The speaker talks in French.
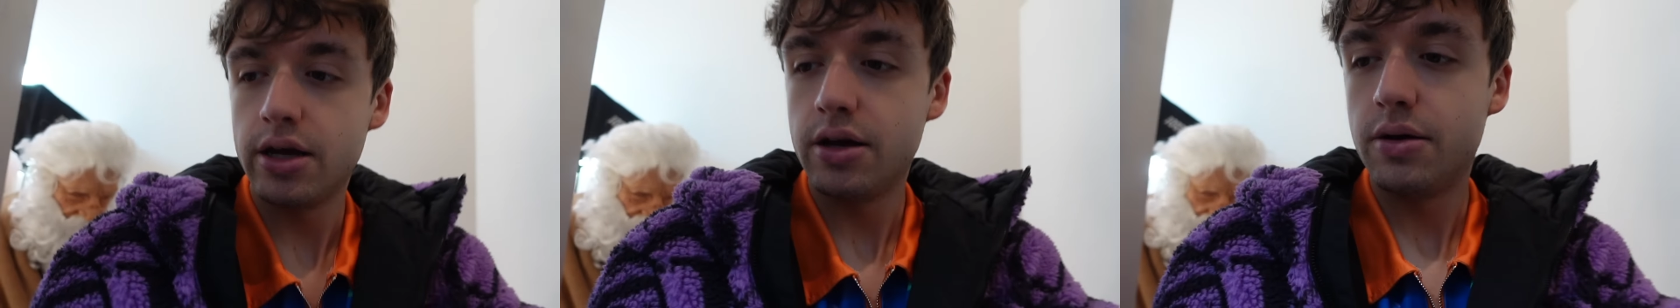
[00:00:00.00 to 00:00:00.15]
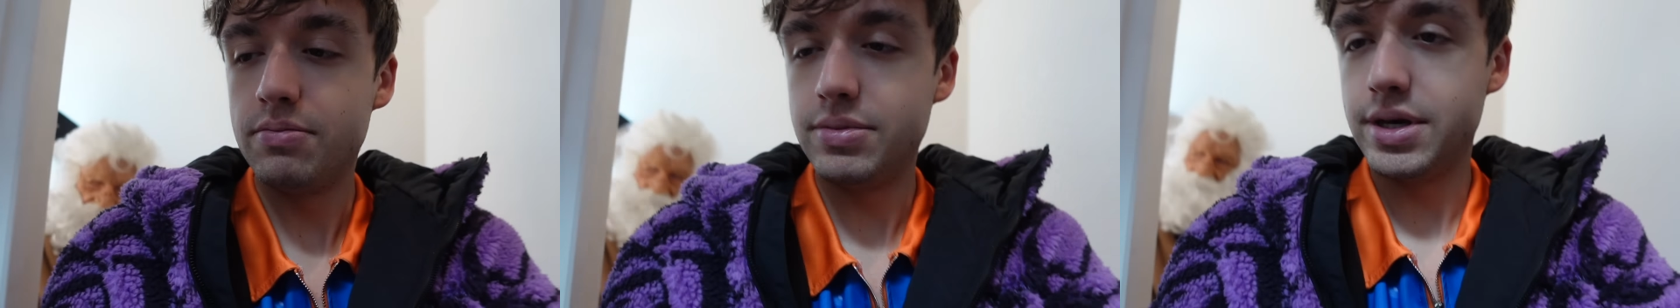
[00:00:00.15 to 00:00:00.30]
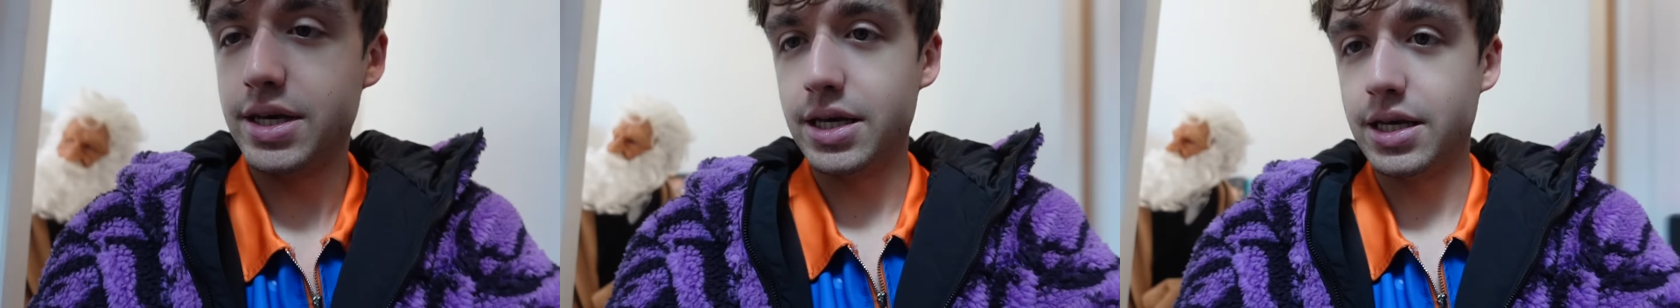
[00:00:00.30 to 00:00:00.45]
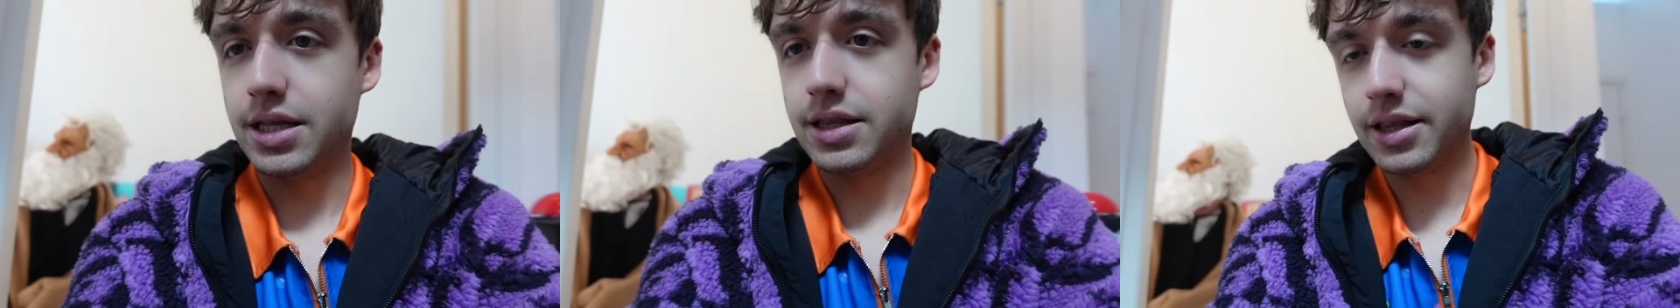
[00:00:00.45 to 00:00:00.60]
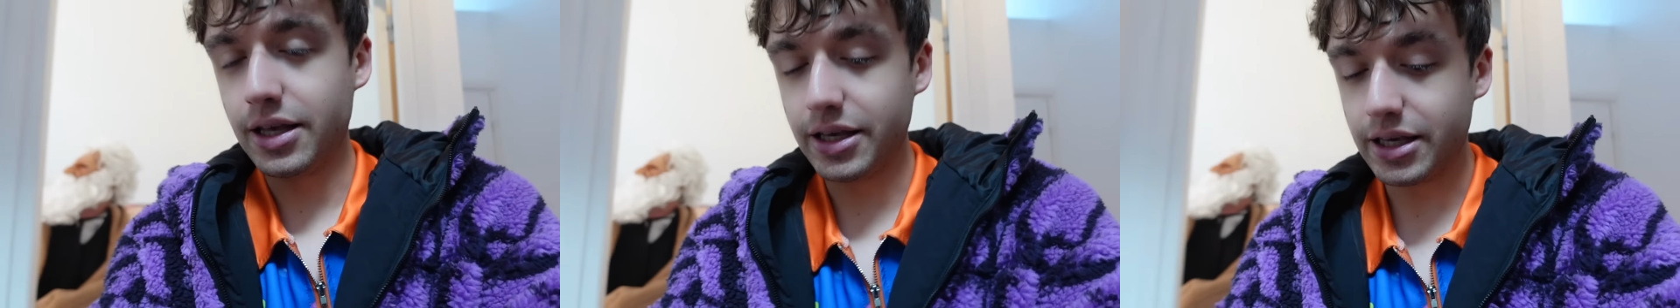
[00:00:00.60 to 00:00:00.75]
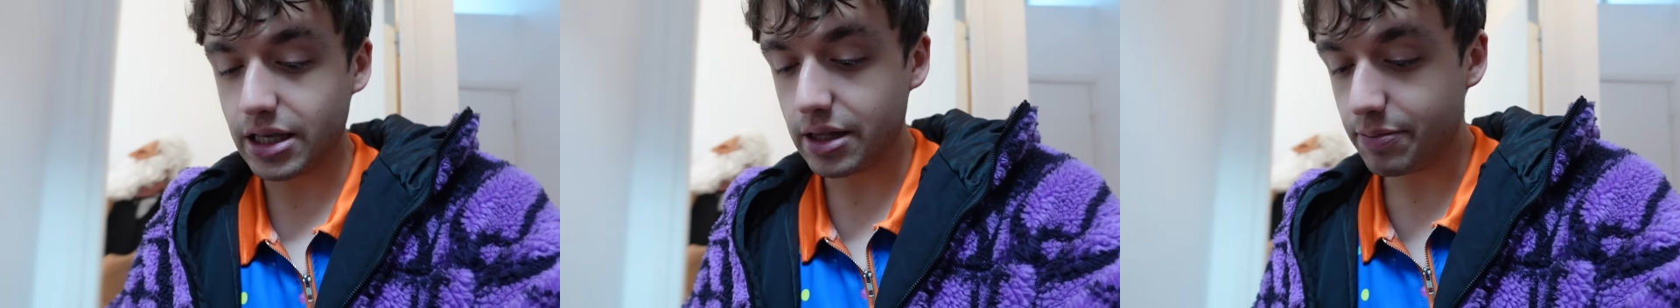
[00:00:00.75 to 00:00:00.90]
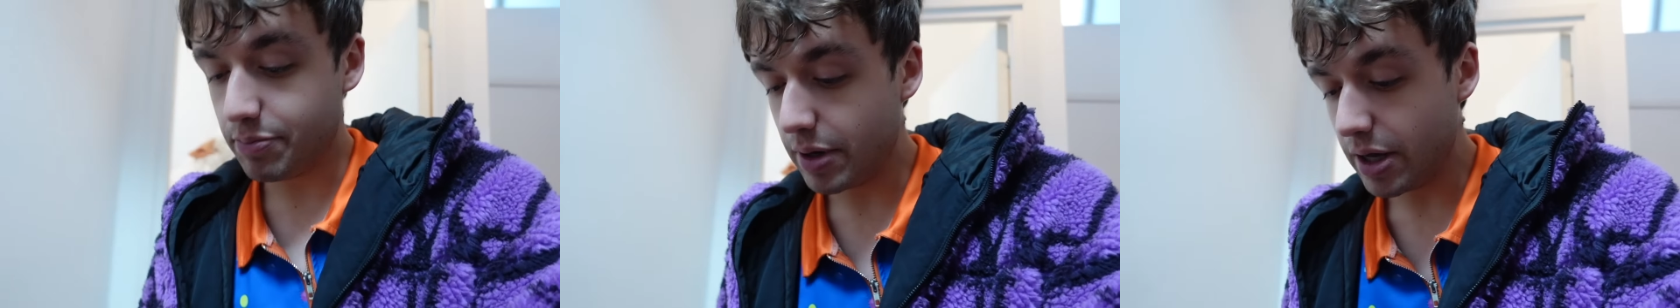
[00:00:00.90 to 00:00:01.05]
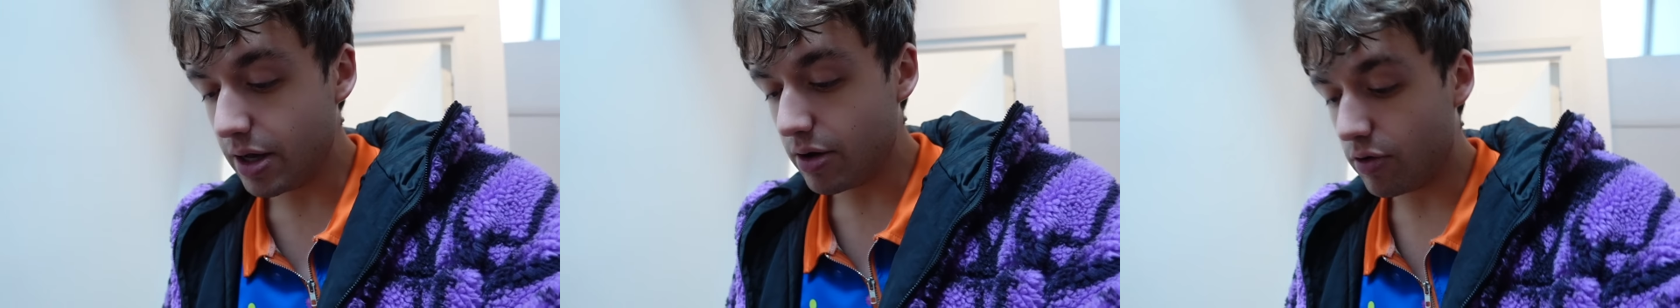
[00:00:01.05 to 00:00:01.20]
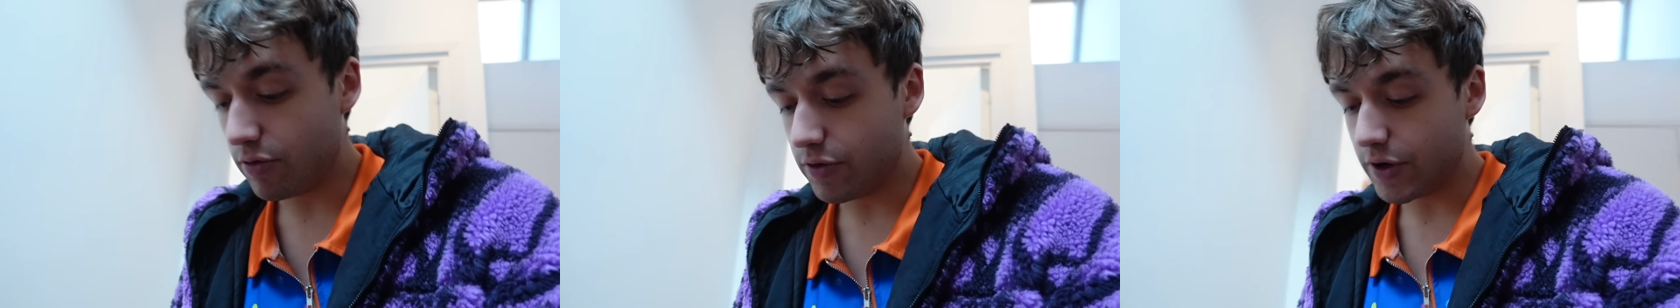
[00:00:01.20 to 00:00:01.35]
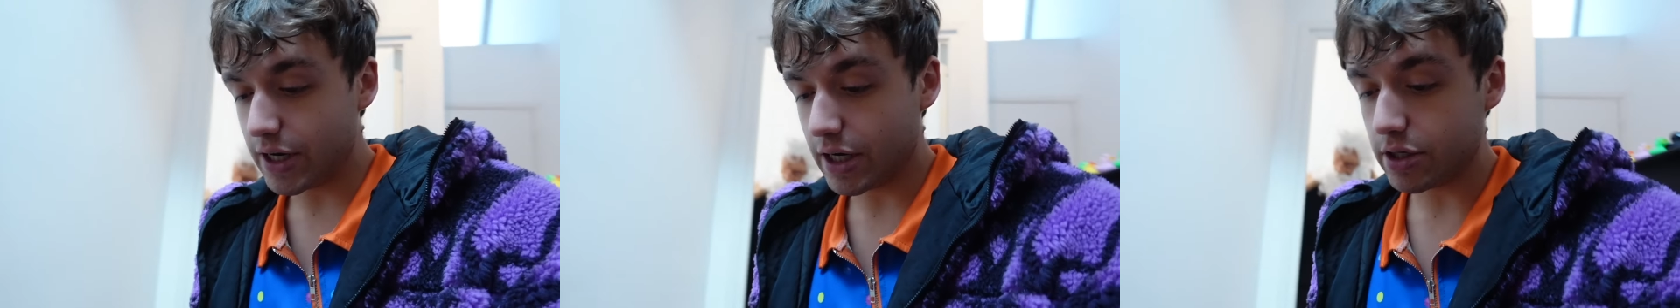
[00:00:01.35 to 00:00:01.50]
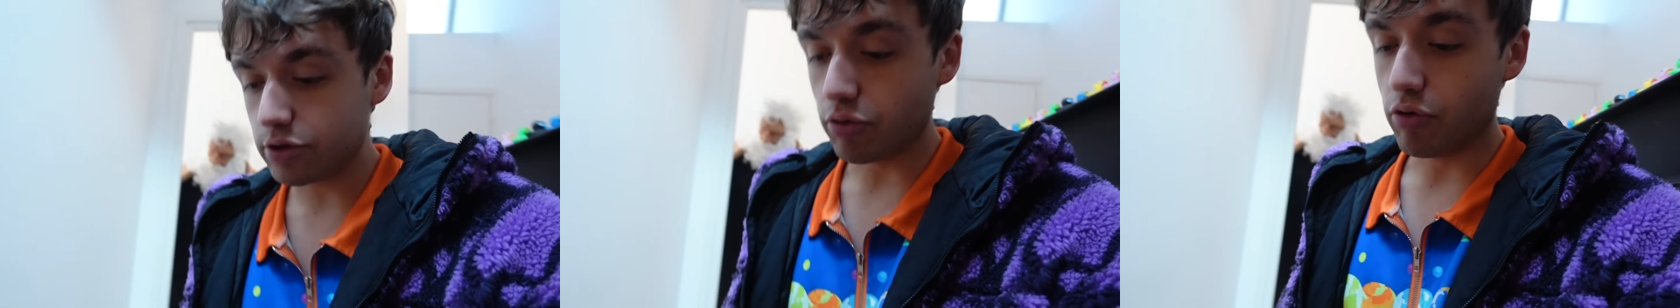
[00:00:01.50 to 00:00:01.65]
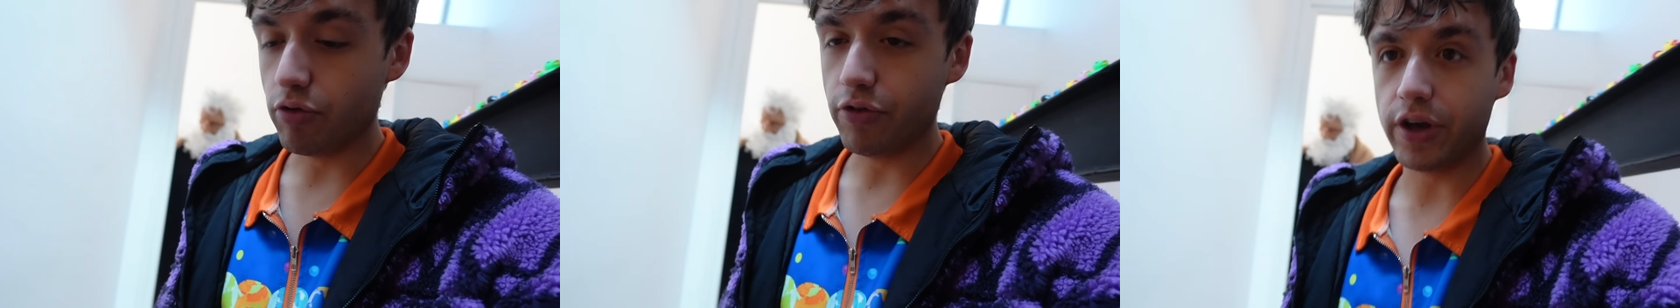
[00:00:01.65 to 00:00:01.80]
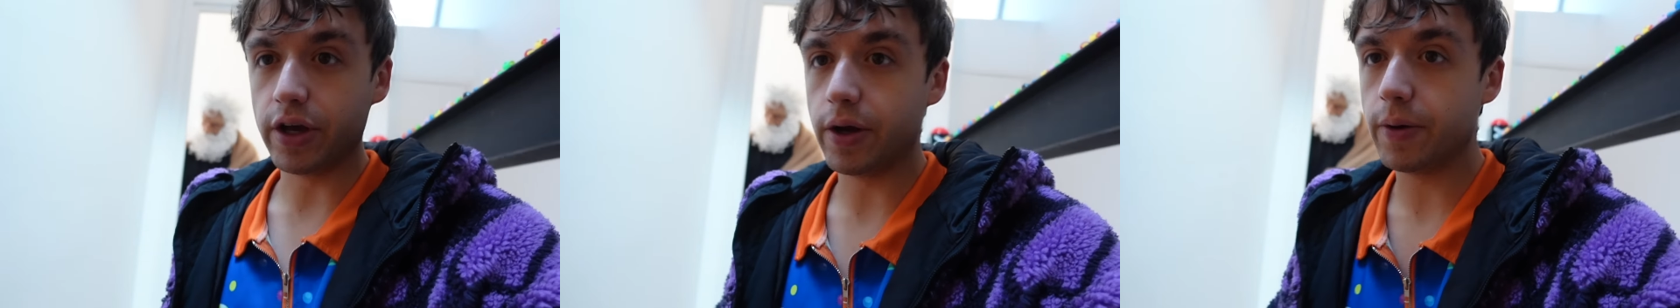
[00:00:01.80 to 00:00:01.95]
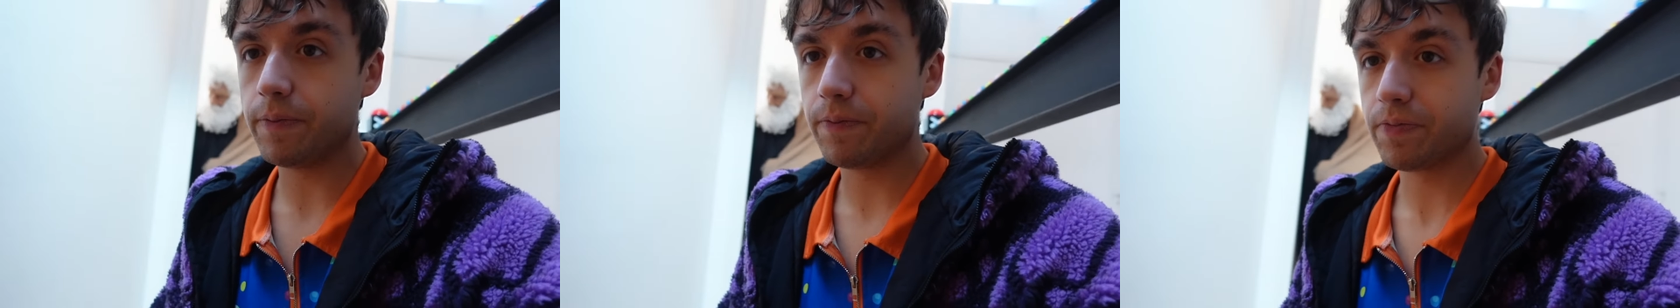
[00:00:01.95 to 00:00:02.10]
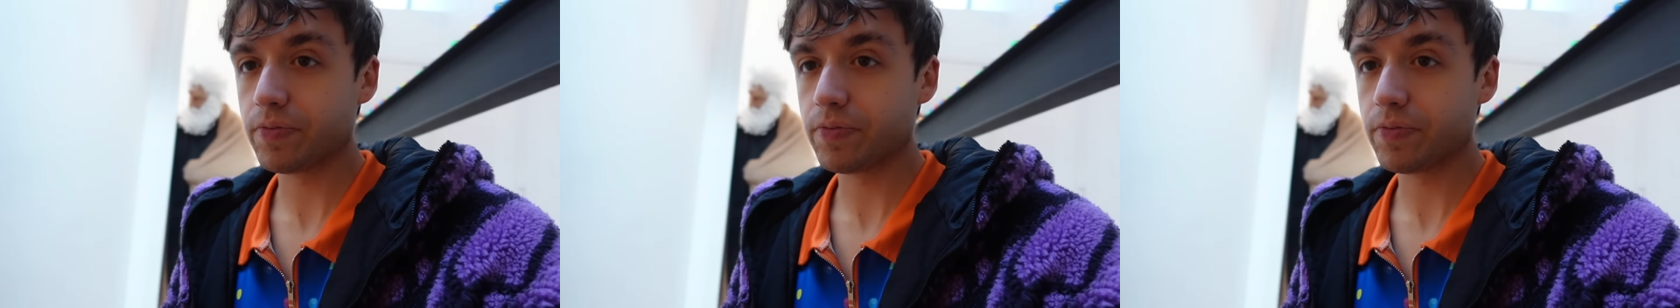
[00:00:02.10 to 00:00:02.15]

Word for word: mais t'inquiète pas, on va la retrouver.